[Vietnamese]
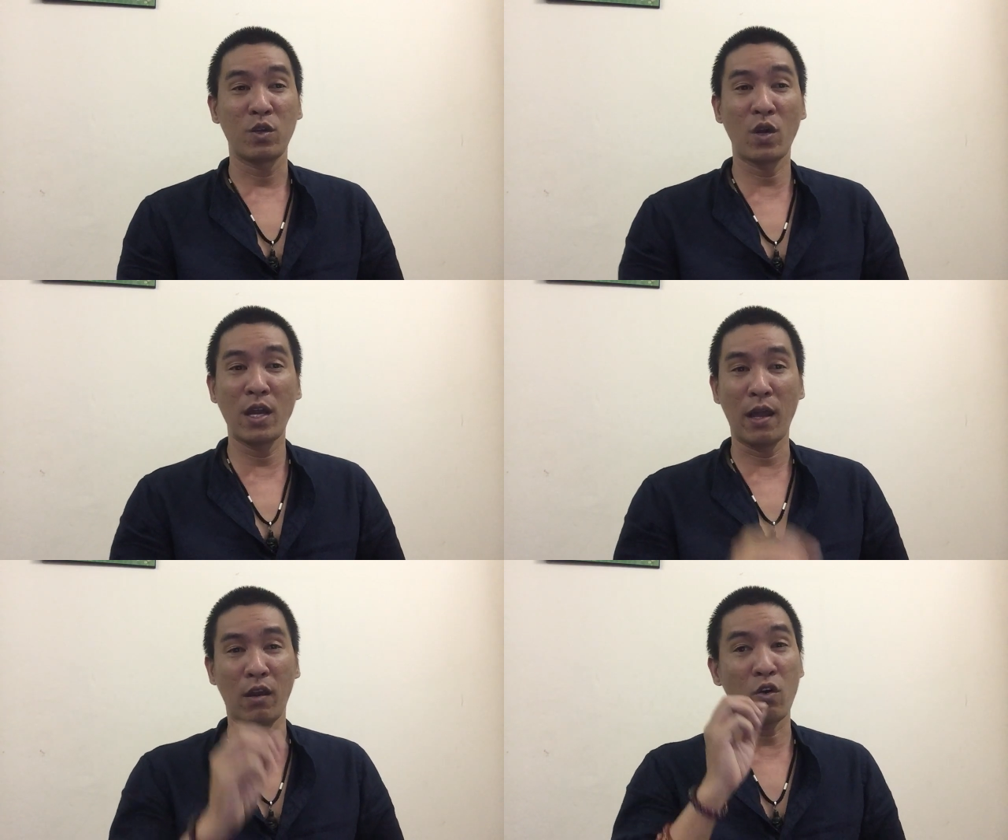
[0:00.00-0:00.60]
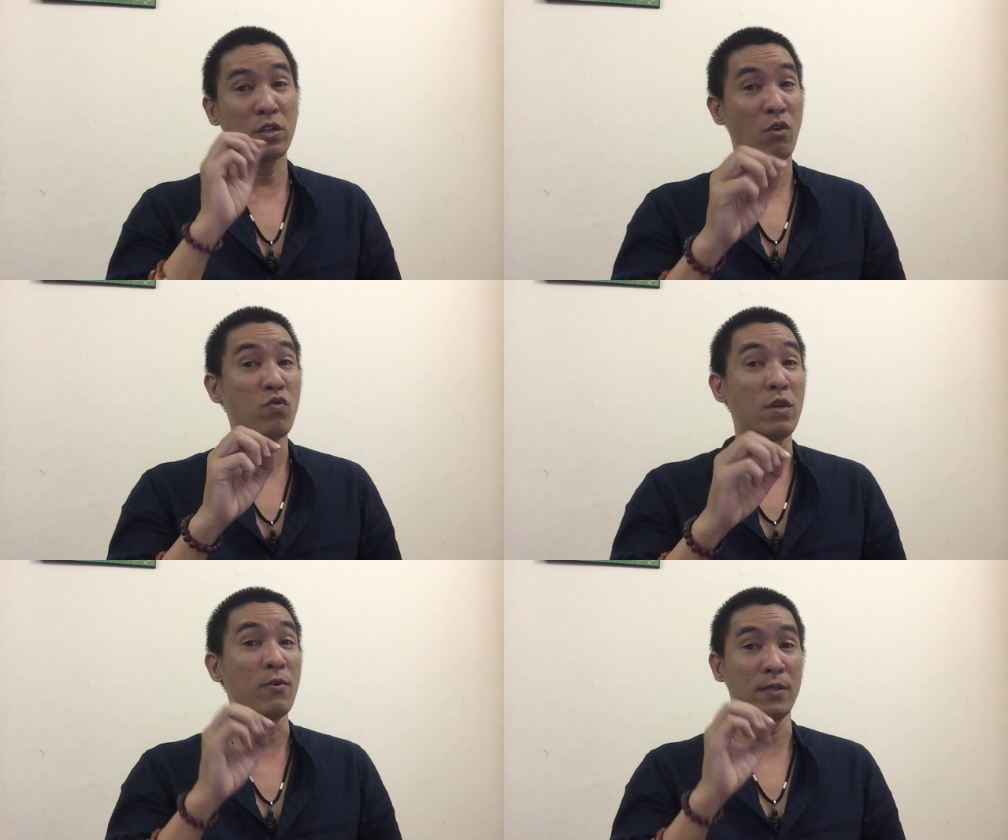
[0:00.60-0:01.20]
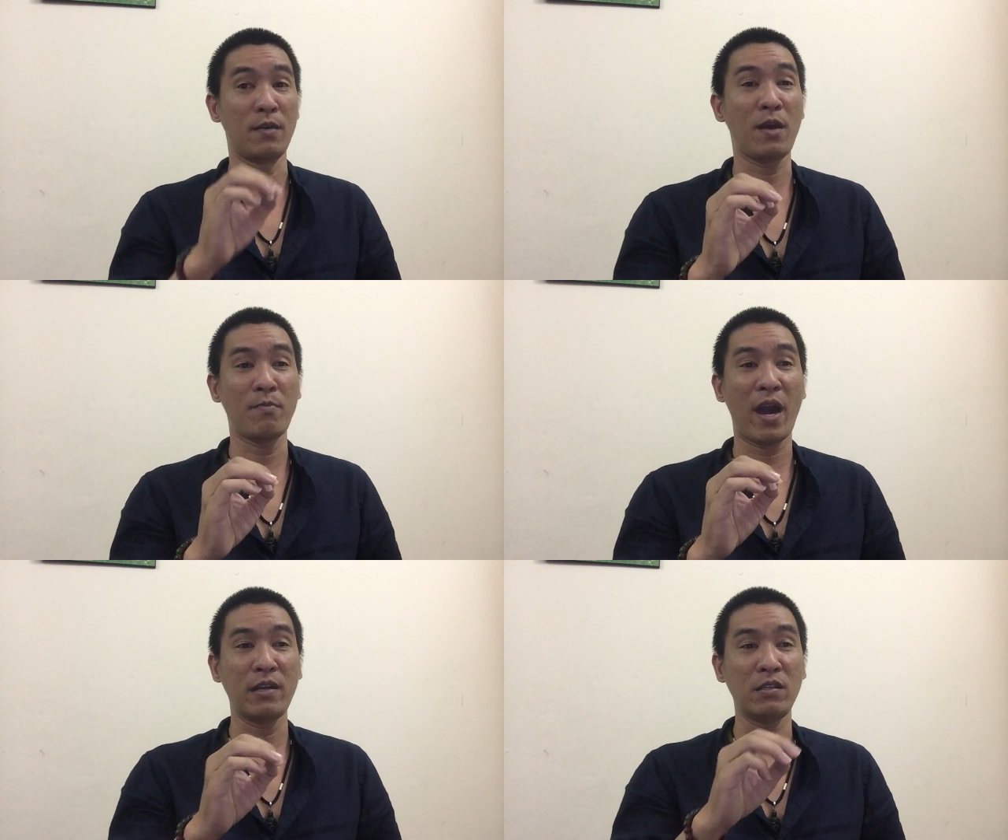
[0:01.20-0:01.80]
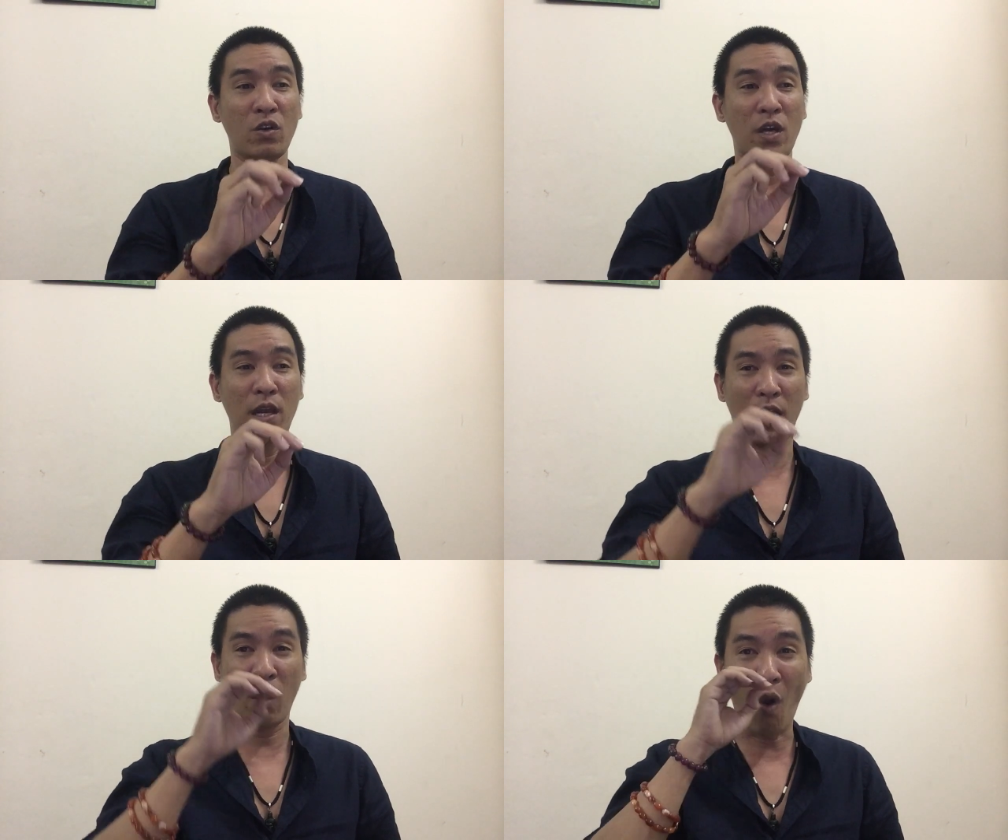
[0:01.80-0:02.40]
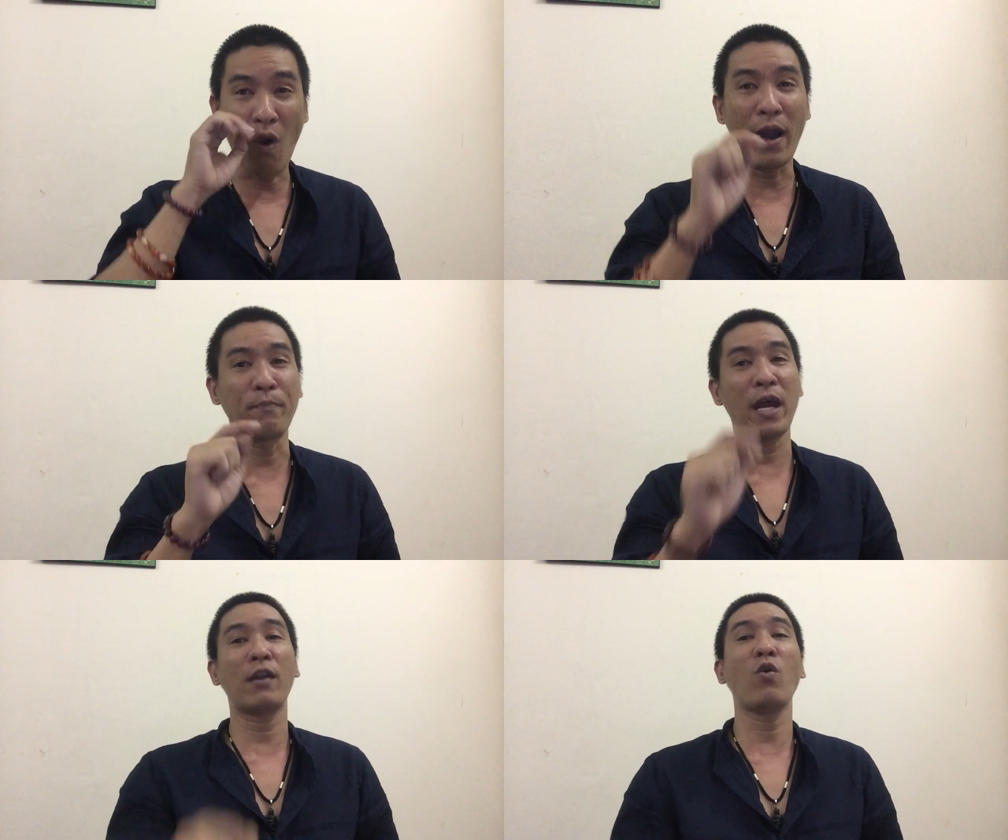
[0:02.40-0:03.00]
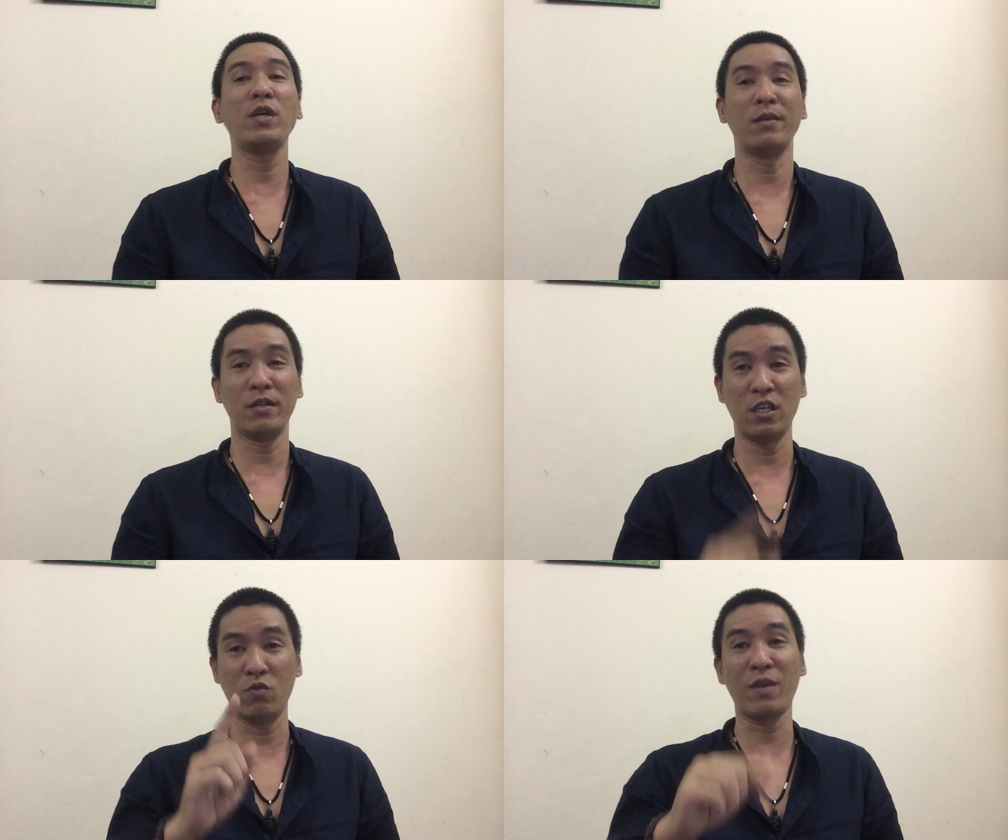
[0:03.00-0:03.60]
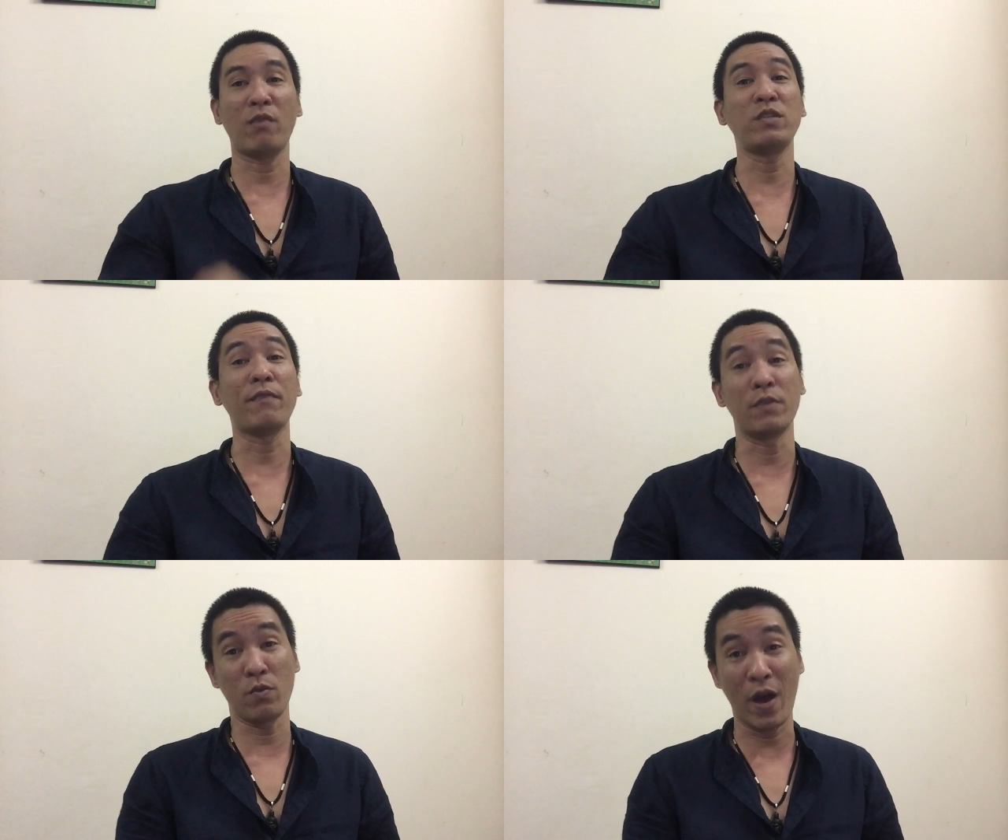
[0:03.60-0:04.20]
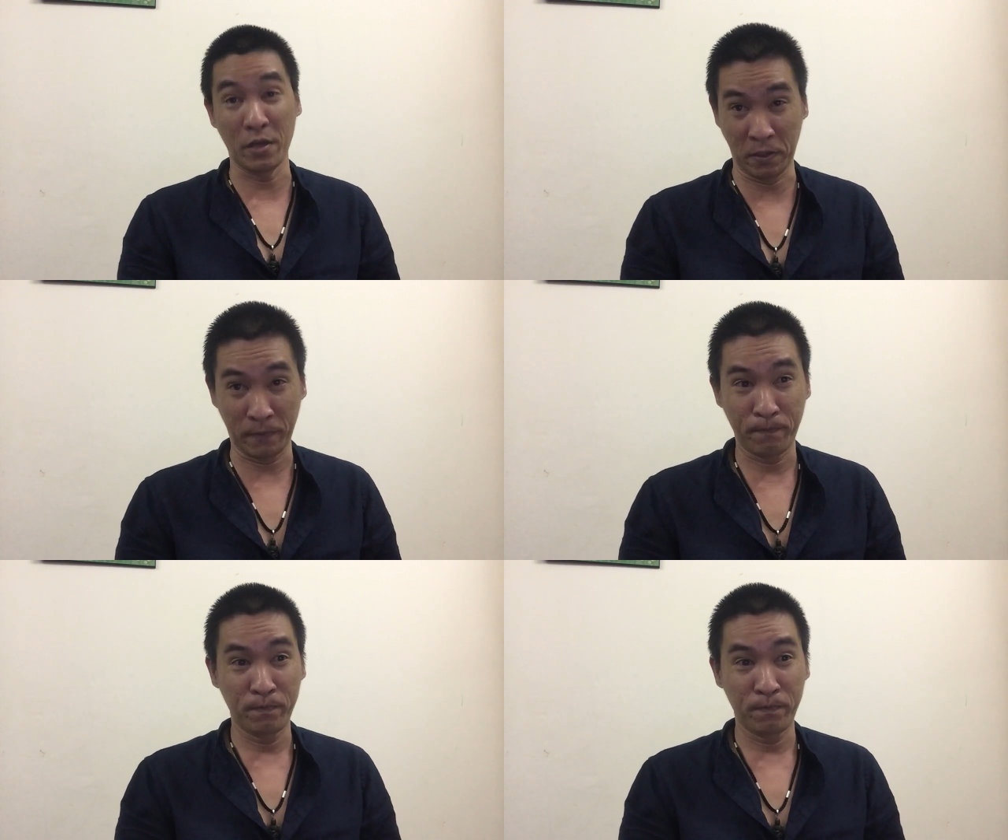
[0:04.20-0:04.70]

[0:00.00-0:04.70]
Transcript: Cho nên là nó có chịu nhiều sự may mắn, cho nên là có gặp rắc rối nữa thì chúng ta cũng sẽ vượt qua được.